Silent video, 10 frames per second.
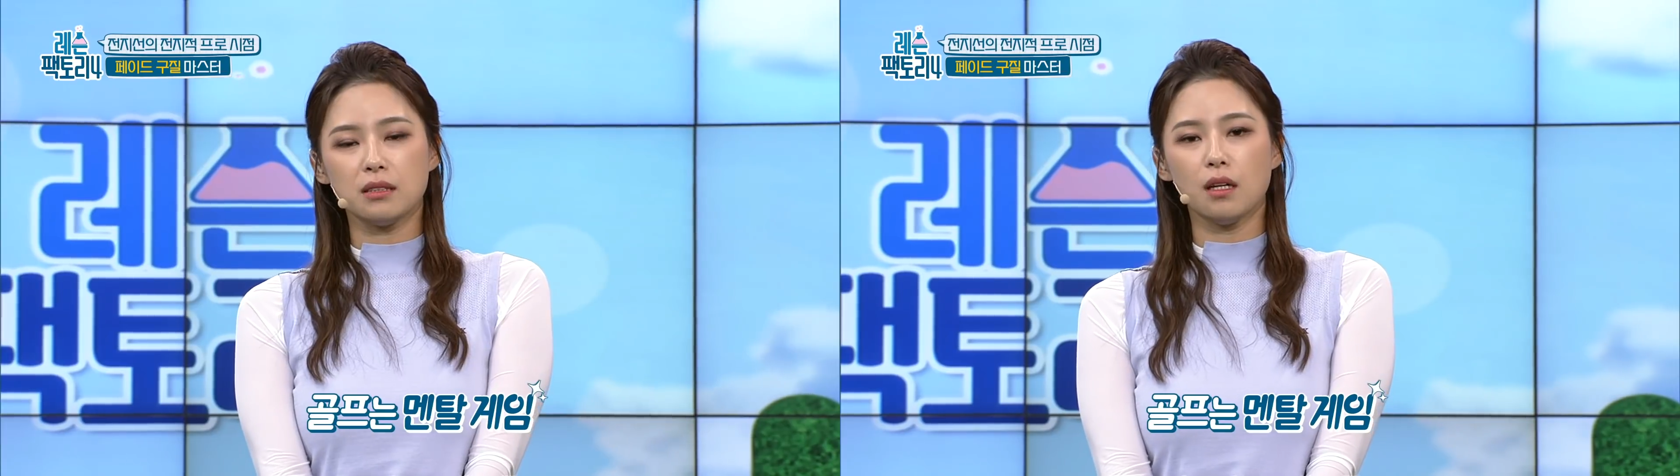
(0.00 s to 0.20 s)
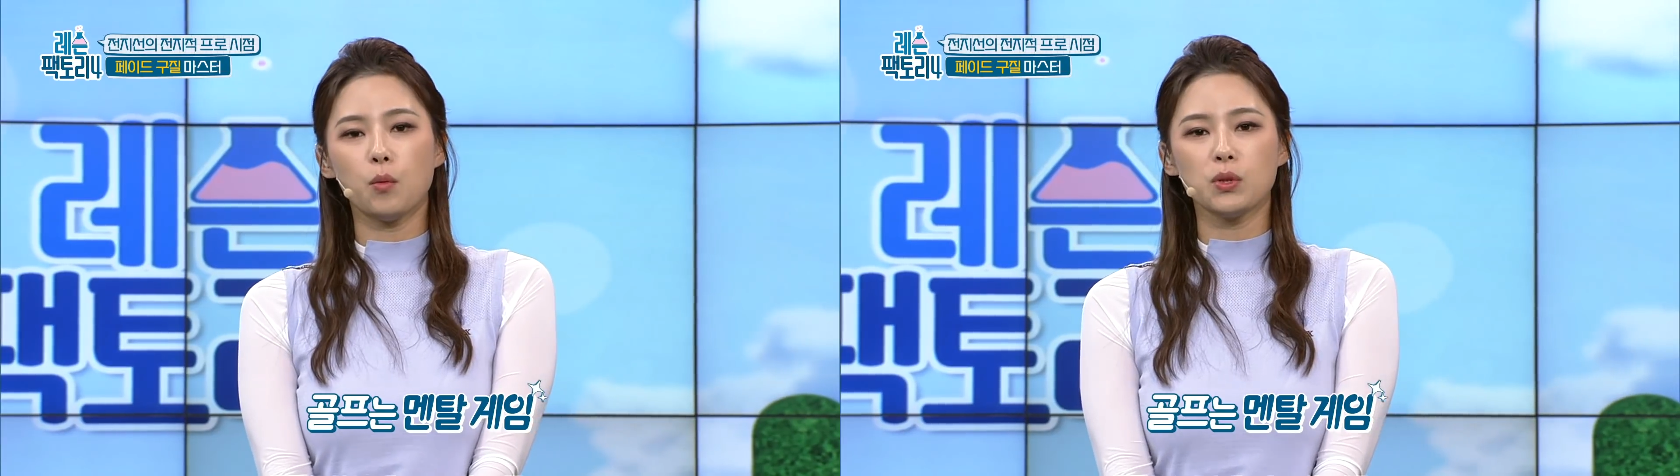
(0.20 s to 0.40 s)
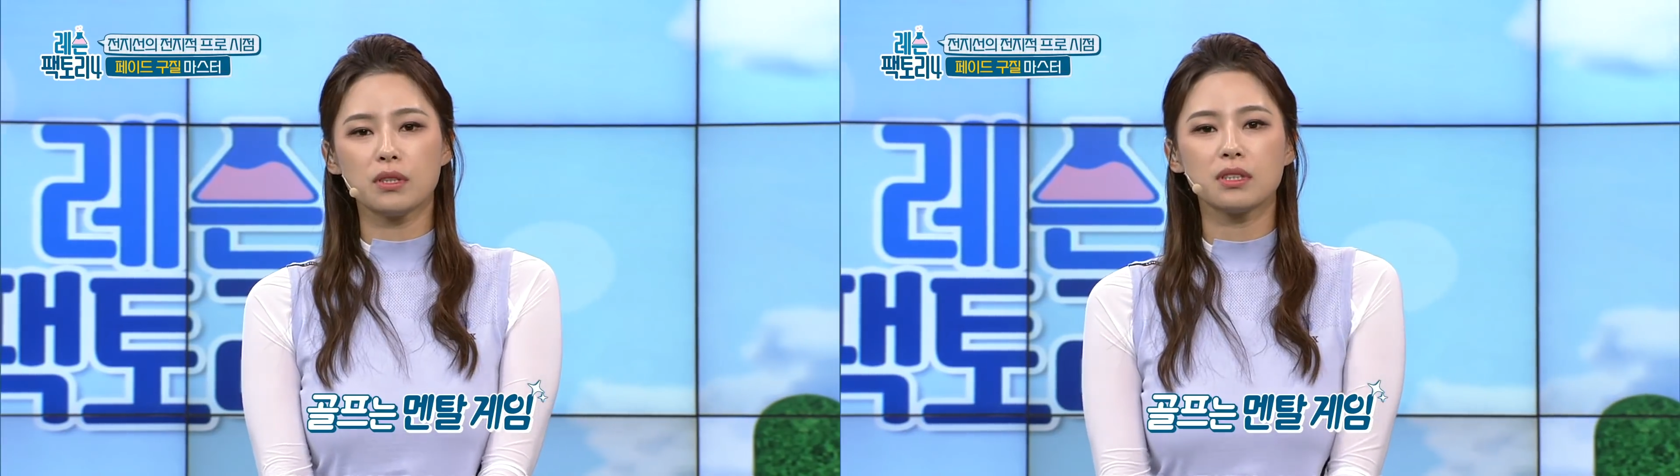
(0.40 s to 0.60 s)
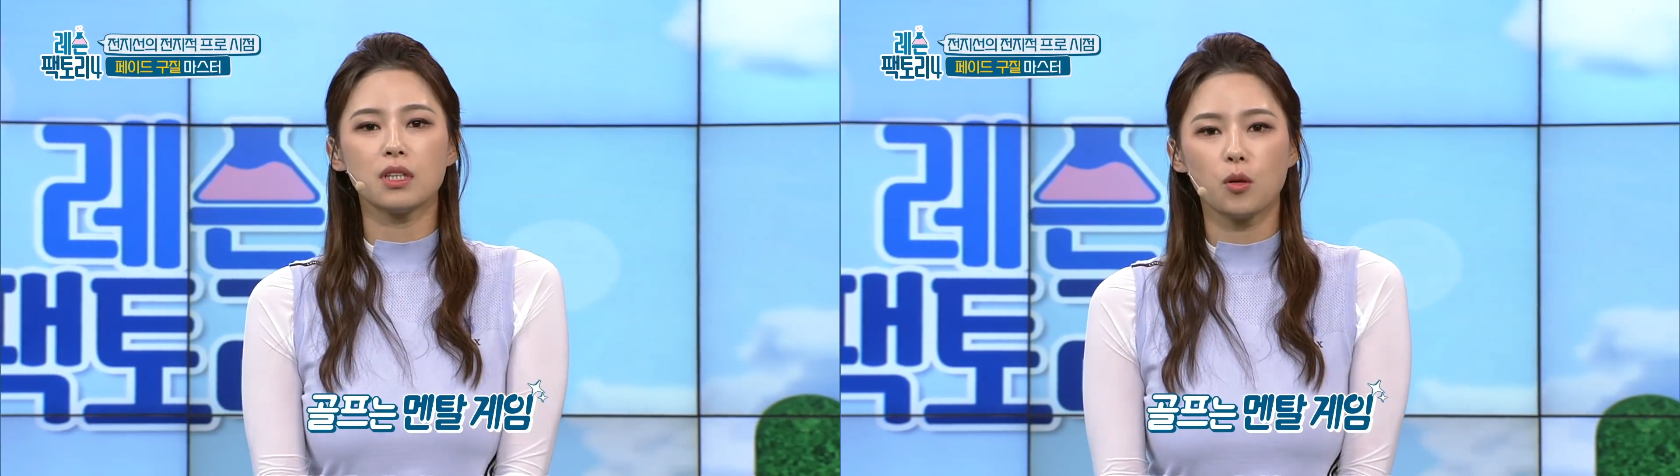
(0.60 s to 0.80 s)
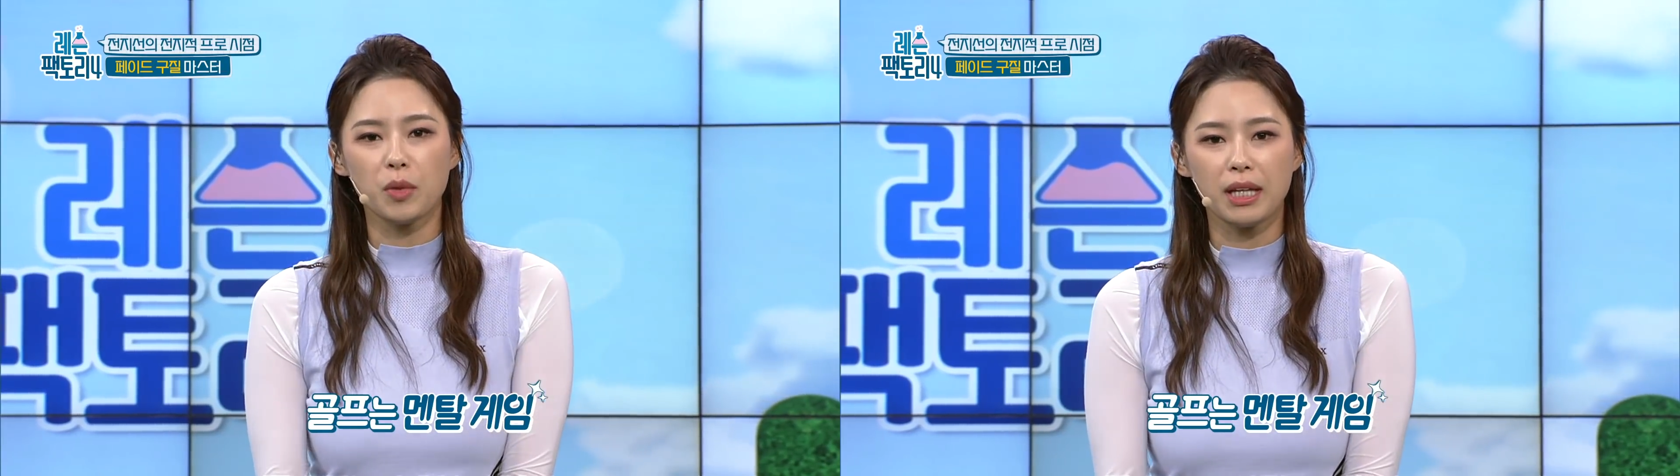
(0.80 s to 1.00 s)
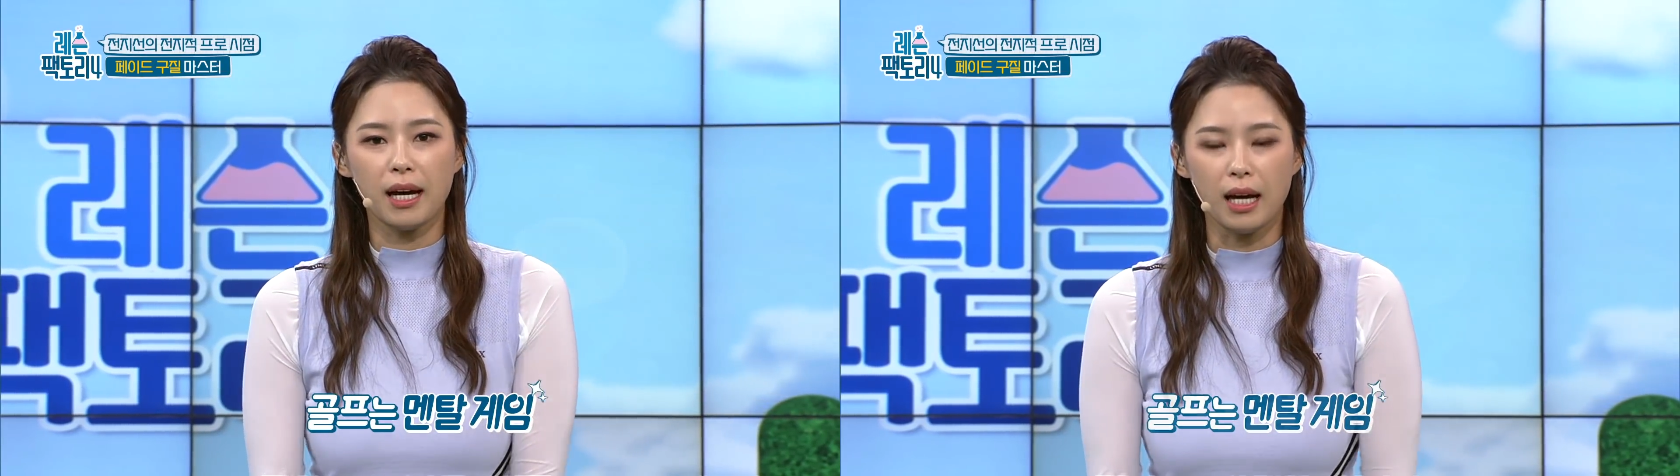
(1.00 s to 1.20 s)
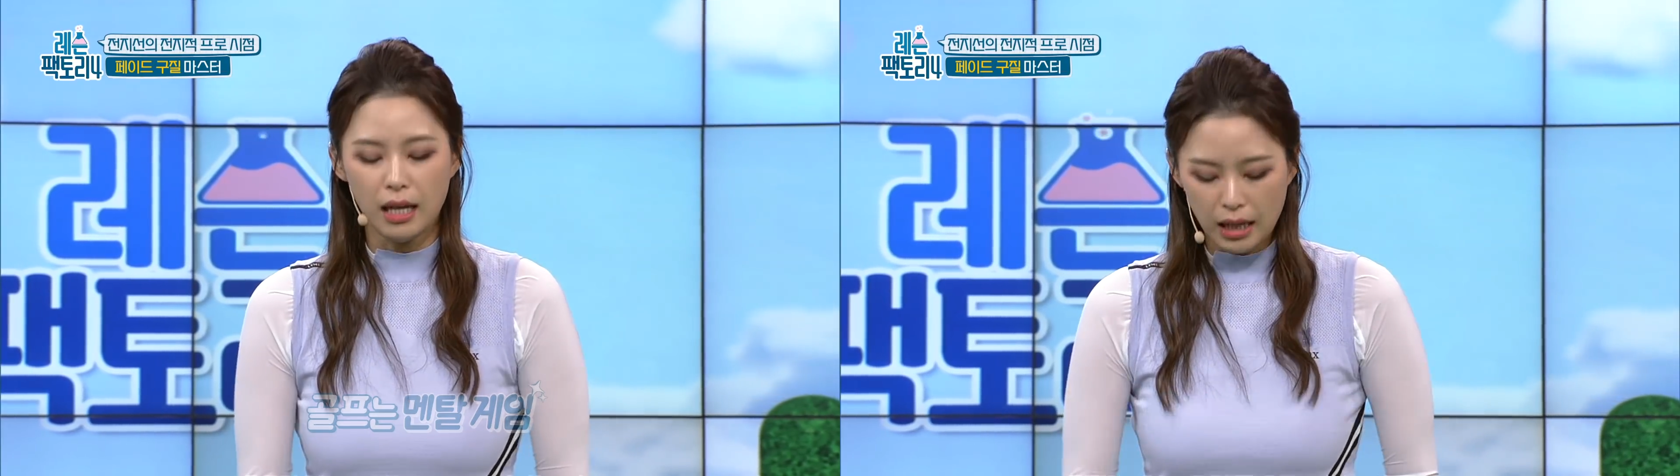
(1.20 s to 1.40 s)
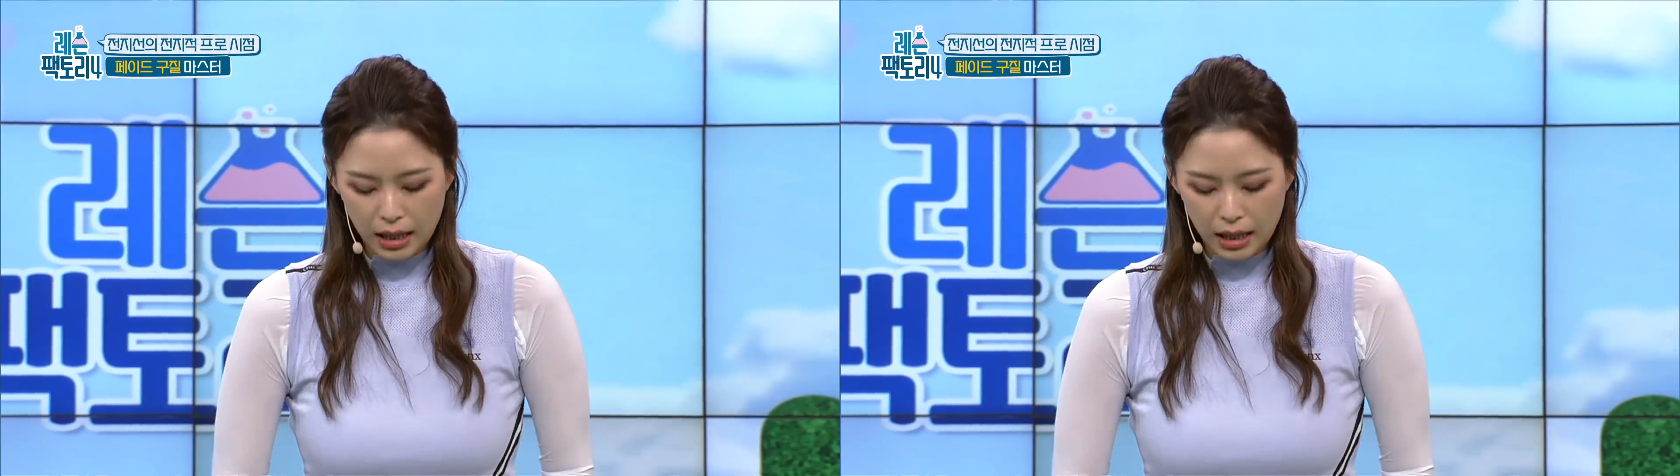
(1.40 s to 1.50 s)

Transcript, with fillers: 들어보셨을 겁니다.